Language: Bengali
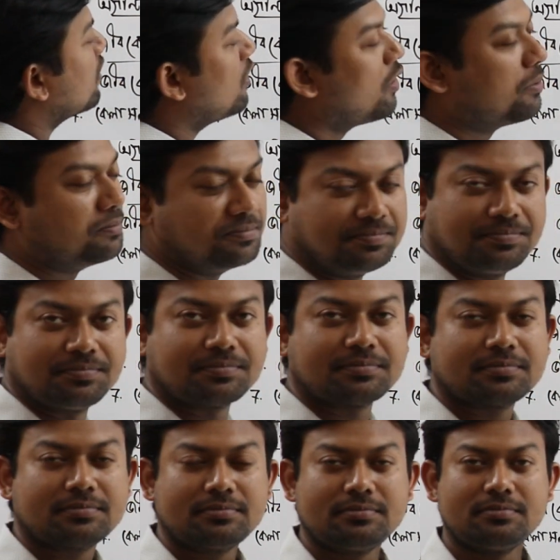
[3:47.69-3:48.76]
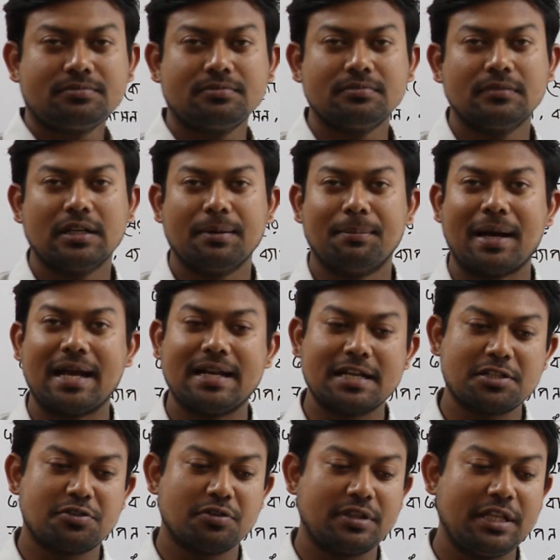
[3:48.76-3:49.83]
অক্ষম
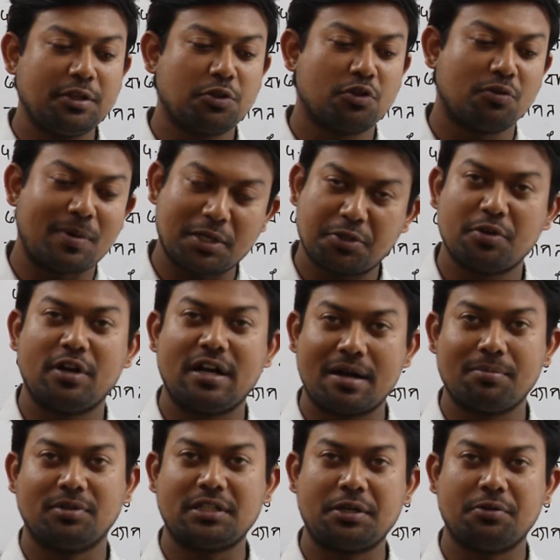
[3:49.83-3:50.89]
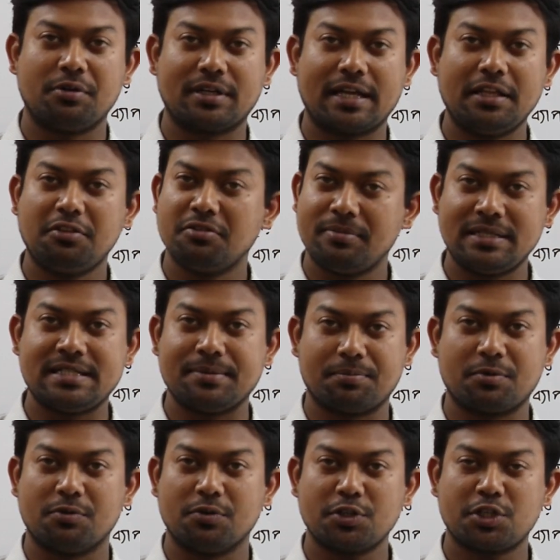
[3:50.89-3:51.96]
ভাইরাস যদি তোমার শরীরের মধ্যে ঢোকে তুমি
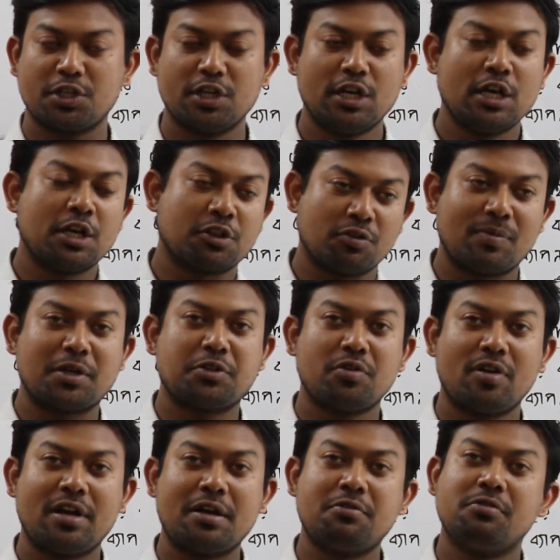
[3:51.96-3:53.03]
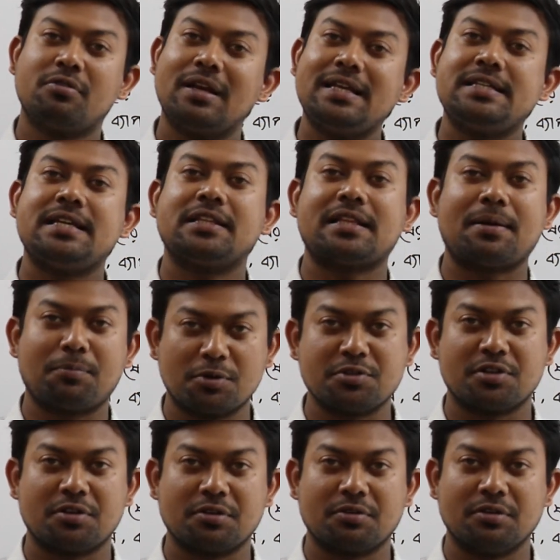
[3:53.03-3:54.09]
জীবকোষ তোমার শরীরে ঢুকলেই সে তার
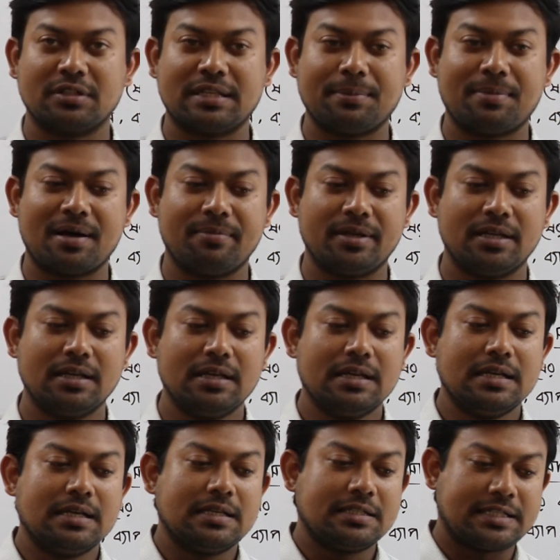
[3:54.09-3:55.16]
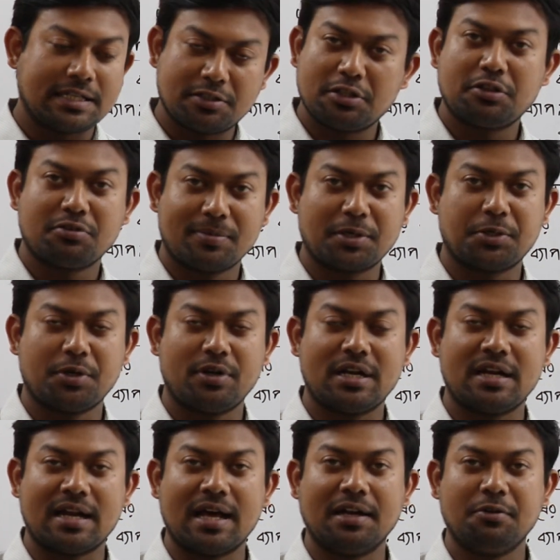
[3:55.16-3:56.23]
প্রজনন করতে পাবে সে যদি তোমার
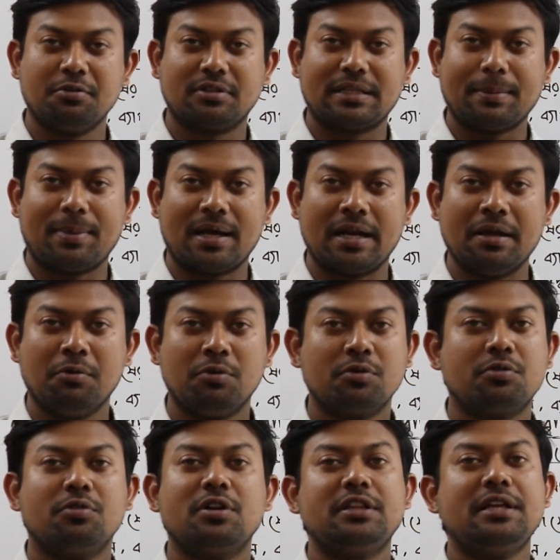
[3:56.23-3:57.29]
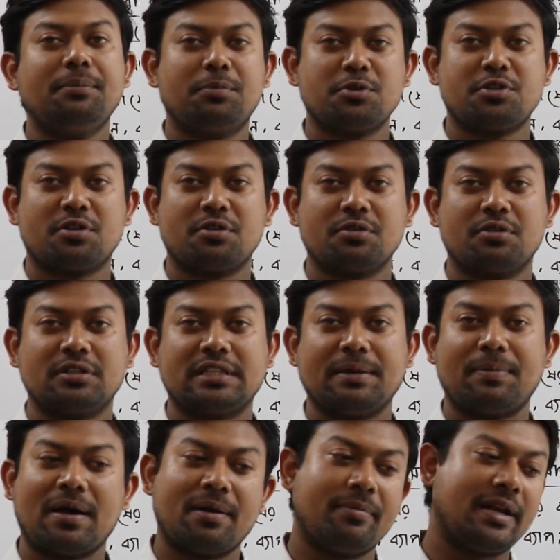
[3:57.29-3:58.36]
শরীরে না ঢুকতে পারে ও কোনো দিন প্রজনন করতে
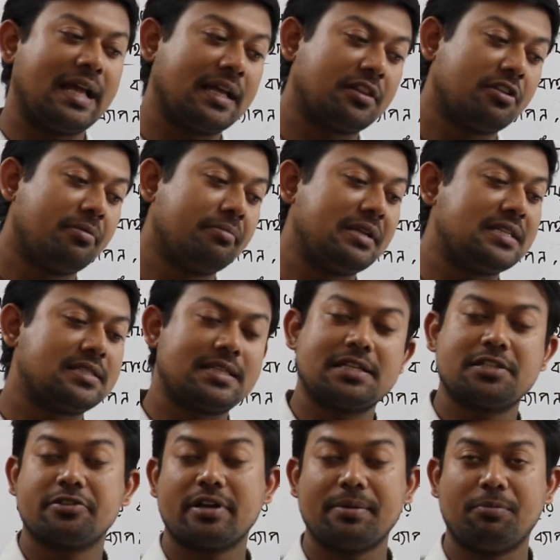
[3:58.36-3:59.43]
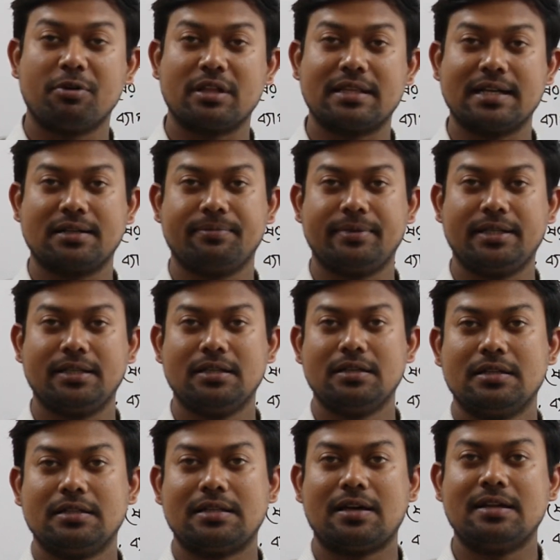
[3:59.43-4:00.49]
পারবে না একদম নিস্তেজ হয়ে পড়ে থাকবে
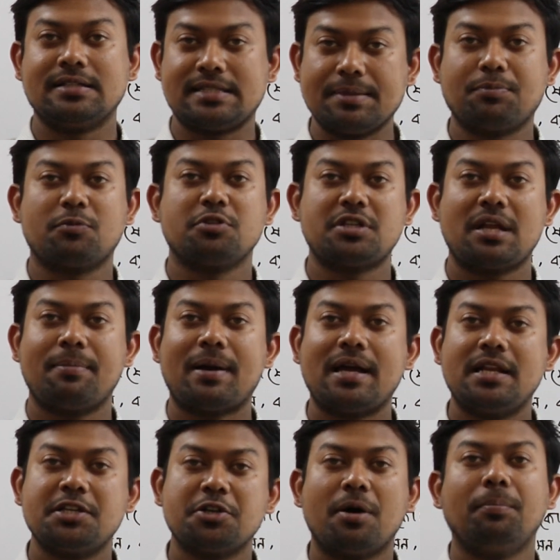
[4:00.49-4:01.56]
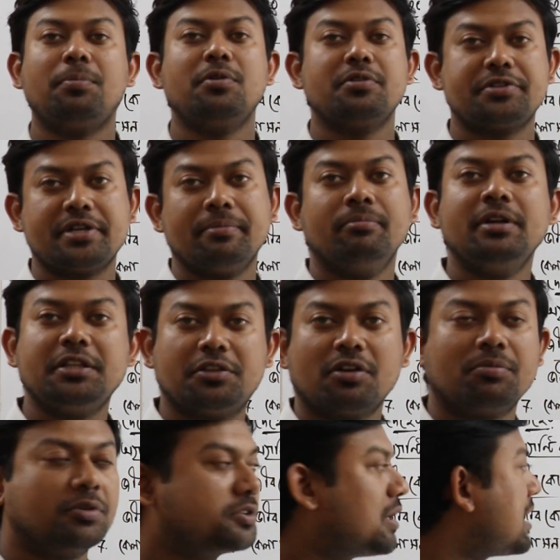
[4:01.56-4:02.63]
তাহলে জীবকোষের বাইরে সম্পূর্ণ সে
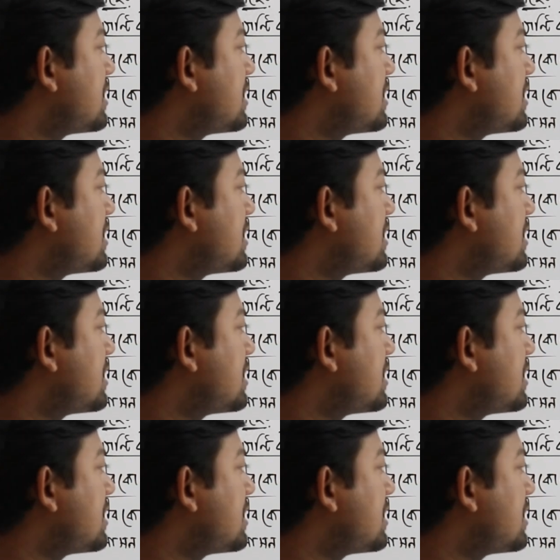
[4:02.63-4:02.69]
মৃতর মতো